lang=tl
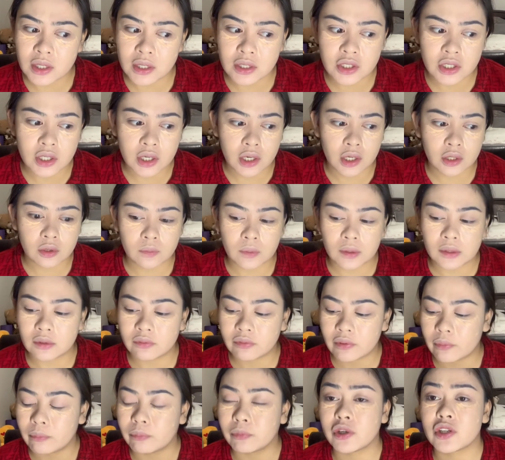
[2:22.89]
tsaka
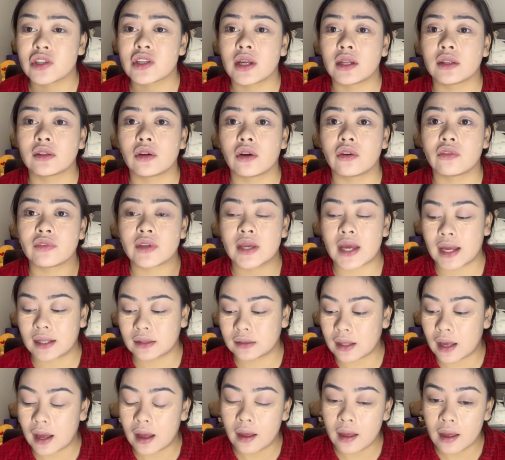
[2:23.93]
25% off
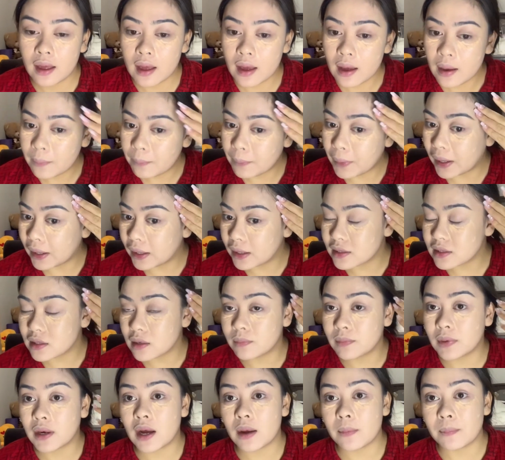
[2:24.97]
yata para sa
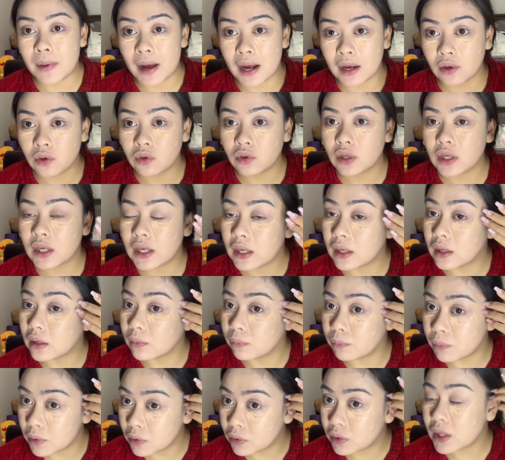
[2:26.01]
mga bagong
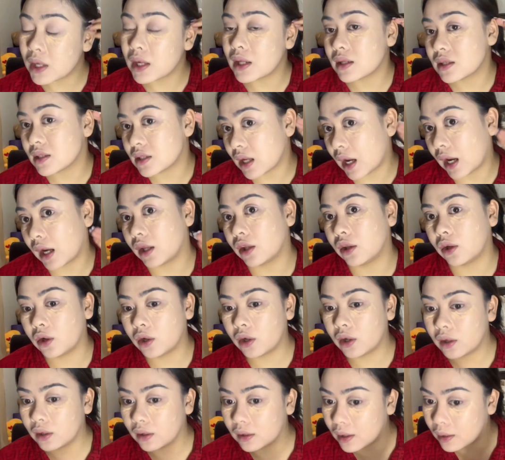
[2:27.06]
Beauty
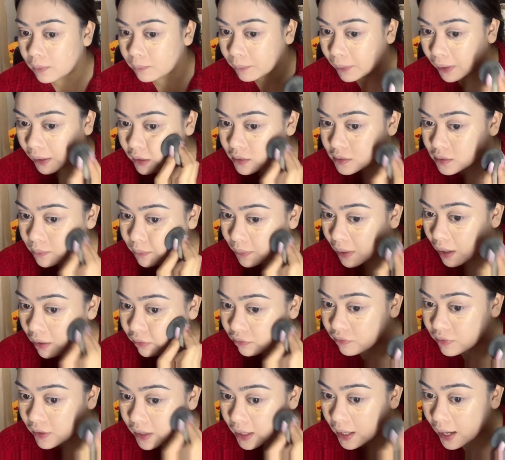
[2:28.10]
Insider, then para sa mga
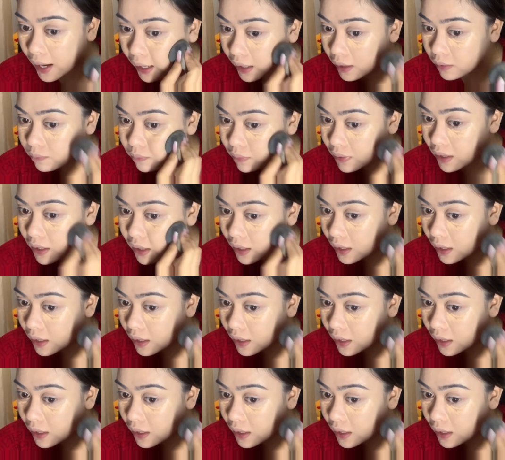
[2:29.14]
VIB